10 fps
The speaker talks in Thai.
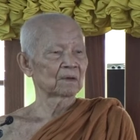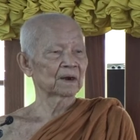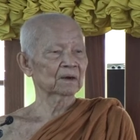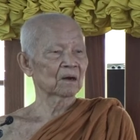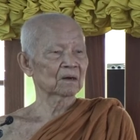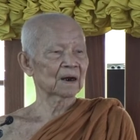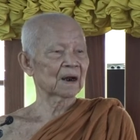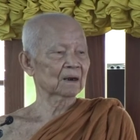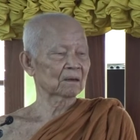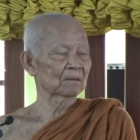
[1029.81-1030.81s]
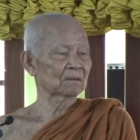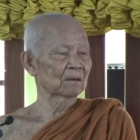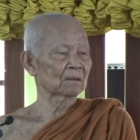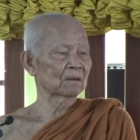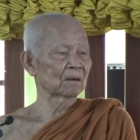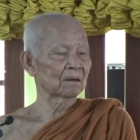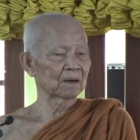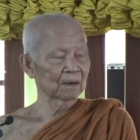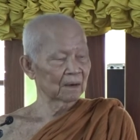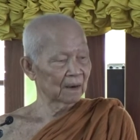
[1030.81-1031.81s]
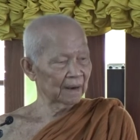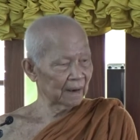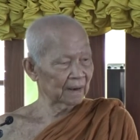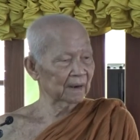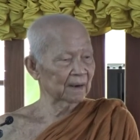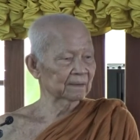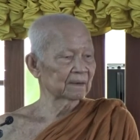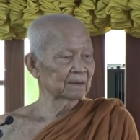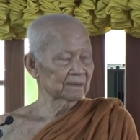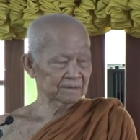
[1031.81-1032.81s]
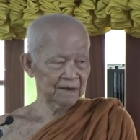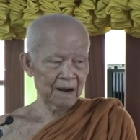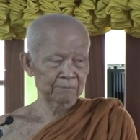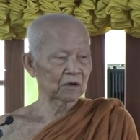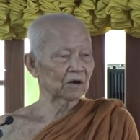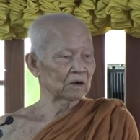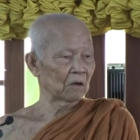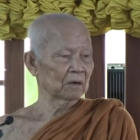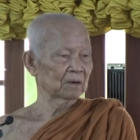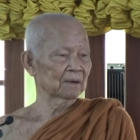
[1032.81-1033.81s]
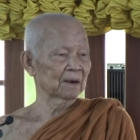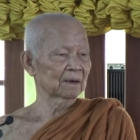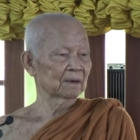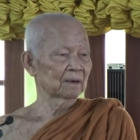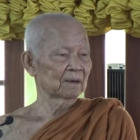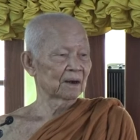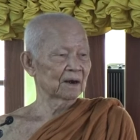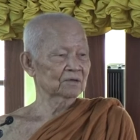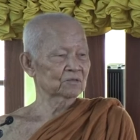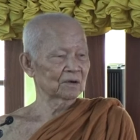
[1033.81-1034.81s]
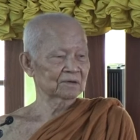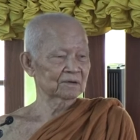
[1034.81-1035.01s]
แล้วดอลลาร์ก็ให้ให้ได้้อยดอลนะไอ้ส่วน